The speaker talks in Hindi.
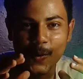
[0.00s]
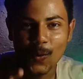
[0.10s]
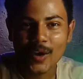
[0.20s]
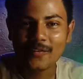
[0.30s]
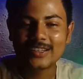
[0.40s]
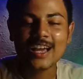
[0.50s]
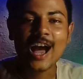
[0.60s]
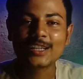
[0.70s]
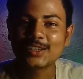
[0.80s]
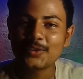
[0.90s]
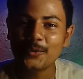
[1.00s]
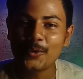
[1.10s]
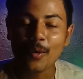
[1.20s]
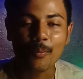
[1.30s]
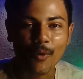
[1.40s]
ओके okay फ्रेंड्स आज के जो
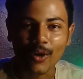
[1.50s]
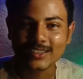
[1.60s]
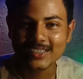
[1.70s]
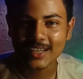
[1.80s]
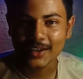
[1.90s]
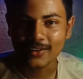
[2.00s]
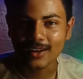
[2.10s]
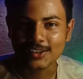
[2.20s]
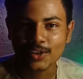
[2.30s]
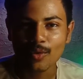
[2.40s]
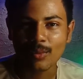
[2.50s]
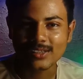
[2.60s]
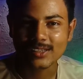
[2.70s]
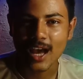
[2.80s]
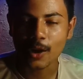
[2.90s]
वीडियो को बहुत ही ज़्यादा इंटरेस्टिंग और
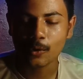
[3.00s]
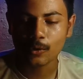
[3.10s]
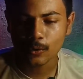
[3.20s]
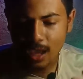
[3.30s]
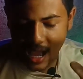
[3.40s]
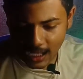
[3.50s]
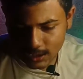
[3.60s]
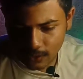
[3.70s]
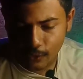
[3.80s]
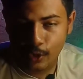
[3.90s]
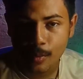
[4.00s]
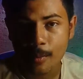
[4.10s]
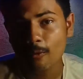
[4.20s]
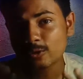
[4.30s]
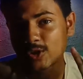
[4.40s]
मज़ेदार होना क्योंकि आज की वीडियो में
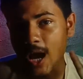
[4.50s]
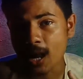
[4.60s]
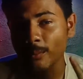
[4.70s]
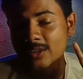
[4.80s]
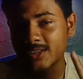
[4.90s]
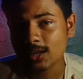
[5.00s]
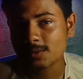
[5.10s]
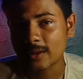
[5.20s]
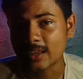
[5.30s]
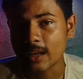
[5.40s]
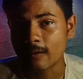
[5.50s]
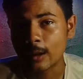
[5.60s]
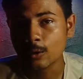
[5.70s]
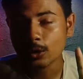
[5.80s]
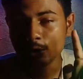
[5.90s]
मैं वो चार मिस्टेक्स बताने वाला
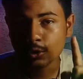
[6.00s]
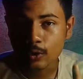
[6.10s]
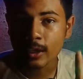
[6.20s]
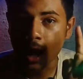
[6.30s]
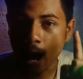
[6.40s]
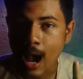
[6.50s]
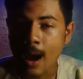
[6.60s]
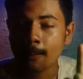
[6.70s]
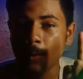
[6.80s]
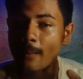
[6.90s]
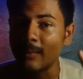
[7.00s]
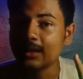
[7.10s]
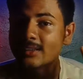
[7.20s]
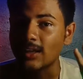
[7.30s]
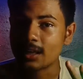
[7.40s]
हूँ जो कि आप अपने
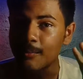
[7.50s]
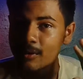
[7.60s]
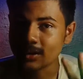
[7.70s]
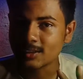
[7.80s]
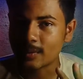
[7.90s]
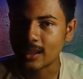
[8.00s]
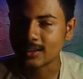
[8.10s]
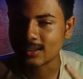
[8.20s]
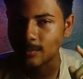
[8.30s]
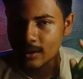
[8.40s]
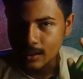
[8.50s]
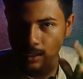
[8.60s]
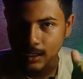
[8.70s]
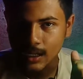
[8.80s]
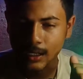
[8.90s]
इंस्टाग्राम रील्स बनाते समय
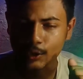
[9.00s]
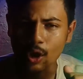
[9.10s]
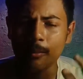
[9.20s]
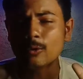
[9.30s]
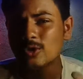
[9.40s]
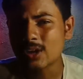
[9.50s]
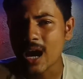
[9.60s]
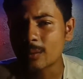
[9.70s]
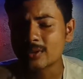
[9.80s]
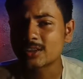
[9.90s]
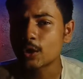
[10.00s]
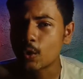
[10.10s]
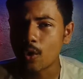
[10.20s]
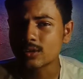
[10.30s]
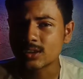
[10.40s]
करते हो अब वो चार मिस्टेक
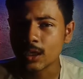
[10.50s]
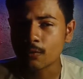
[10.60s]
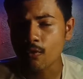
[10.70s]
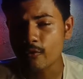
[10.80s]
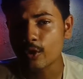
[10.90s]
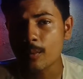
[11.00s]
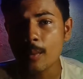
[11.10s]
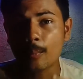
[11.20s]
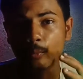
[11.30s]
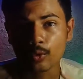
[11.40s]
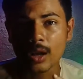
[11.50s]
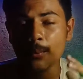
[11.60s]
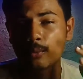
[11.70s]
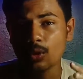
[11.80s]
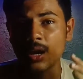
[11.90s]
कौन से हैं वो वीडियो में पूरा का
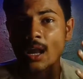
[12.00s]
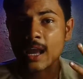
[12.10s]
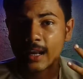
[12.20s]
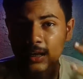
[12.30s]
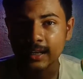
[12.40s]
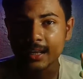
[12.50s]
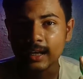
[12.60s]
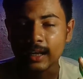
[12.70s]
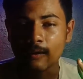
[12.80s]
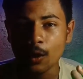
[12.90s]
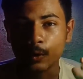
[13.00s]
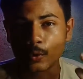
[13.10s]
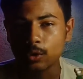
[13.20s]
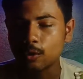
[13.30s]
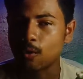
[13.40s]
पूरा क्लियर करने वाला हूँ
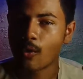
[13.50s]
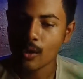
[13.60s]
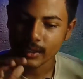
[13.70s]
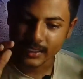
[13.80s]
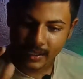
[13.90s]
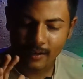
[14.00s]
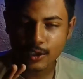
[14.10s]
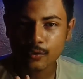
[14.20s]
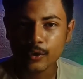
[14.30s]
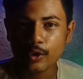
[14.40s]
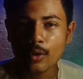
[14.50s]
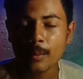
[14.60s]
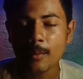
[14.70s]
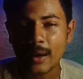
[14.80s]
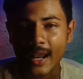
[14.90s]
क्योंकि देखो ये वाला जो वीडियो
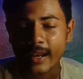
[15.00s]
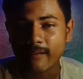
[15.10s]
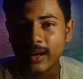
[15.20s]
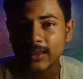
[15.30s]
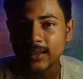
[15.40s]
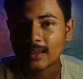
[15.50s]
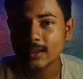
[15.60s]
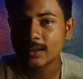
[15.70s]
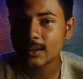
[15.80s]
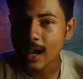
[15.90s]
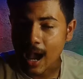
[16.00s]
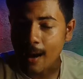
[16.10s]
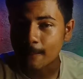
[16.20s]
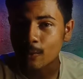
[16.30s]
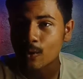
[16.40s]
मैं बनाने वाला था कि
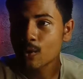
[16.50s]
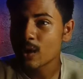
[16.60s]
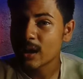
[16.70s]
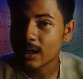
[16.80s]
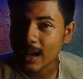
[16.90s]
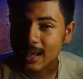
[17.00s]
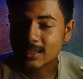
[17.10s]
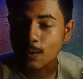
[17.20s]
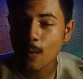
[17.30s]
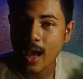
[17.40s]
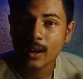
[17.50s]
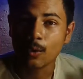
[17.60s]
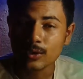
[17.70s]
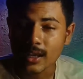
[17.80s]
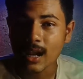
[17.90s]
आपको कैसे वायरल
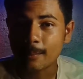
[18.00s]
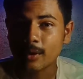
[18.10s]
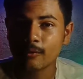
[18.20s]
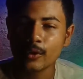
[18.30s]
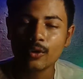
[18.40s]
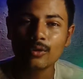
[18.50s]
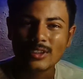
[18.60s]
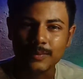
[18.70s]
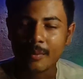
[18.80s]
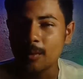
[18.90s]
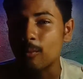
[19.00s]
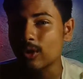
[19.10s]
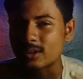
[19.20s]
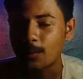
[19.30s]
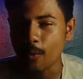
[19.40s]
हो जाएगा आपके वीडियो इस पर मैं
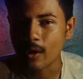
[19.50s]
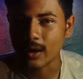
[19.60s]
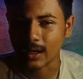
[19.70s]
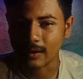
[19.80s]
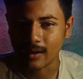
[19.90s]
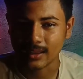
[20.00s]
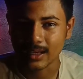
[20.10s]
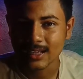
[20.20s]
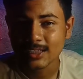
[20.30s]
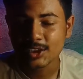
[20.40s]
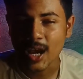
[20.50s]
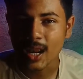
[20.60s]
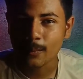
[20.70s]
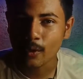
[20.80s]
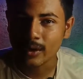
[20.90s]
बहुत सारे पॉइंट रखने वाला था
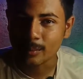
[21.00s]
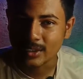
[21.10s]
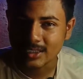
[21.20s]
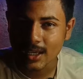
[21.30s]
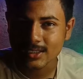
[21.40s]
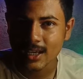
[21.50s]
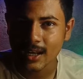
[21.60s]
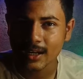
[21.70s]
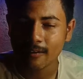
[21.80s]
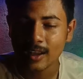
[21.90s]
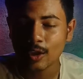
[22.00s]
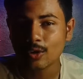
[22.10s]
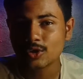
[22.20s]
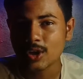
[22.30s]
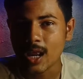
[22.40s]
चार पॉइंट मिस्टेक्स का रखने वाला था
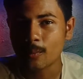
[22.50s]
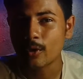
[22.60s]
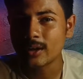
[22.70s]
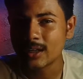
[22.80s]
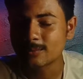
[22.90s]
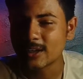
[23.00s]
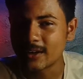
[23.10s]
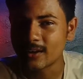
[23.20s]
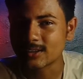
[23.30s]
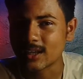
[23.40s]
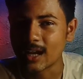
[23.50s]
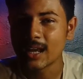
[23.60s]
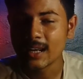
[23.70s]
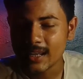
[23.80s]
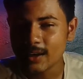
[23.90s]
और चार पॉइंट टिप्स एंड ट्रिक्स का
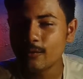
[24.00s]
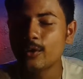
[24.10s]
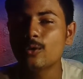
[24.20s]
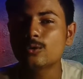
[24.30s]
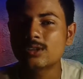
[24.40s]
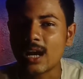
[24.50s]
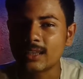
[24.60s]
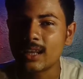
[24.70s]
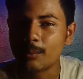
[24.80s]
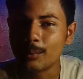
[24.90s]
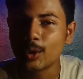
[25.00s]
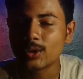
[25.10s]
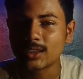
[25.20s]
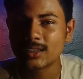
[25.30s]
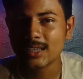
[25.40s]
लेकिन वीडियो कुछ ज़्यादा लंबी हो
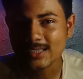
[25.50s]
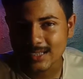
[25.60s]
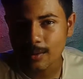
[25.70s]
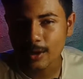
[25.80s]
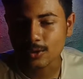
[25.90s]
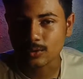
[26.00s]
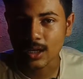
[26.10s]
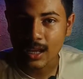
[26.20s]
जाती थी इसलिए मैंने सोचा